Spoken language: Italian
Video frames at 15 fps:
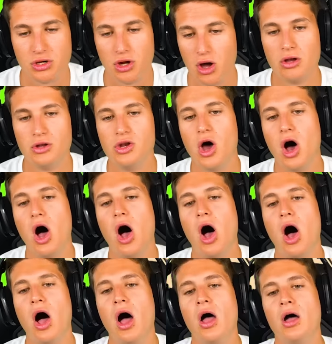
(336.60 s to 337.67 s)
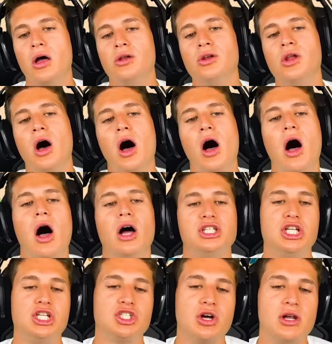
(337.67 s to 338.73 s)
no. No, no,
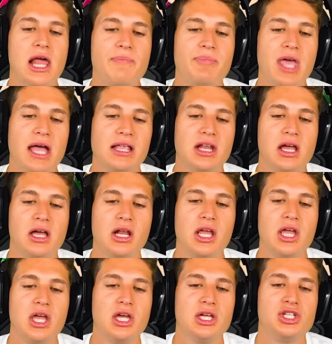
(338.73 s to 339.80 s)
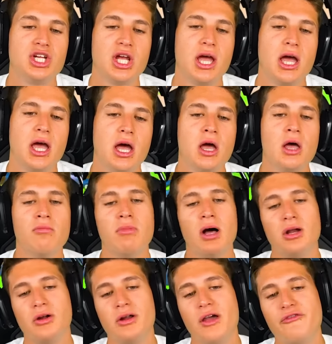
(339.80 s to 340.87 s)
ci sono le pietre grigie, ma
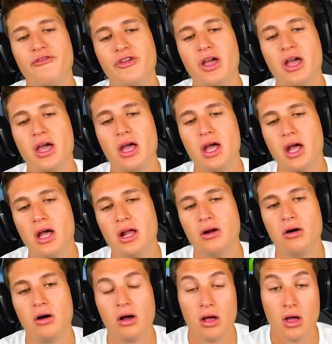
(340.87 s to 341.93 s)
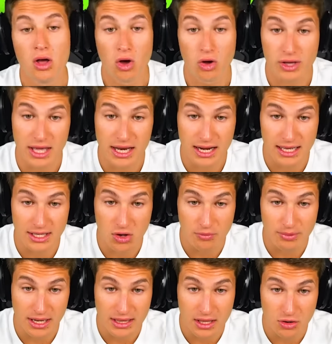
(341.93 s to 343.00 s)
non è vero. Ok, raga, devo
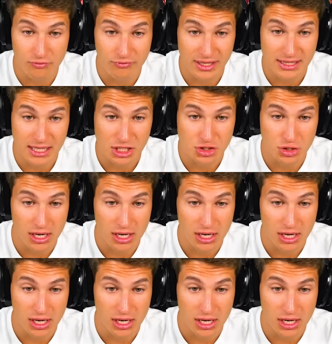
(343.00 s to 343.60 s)
prendere un vantaggio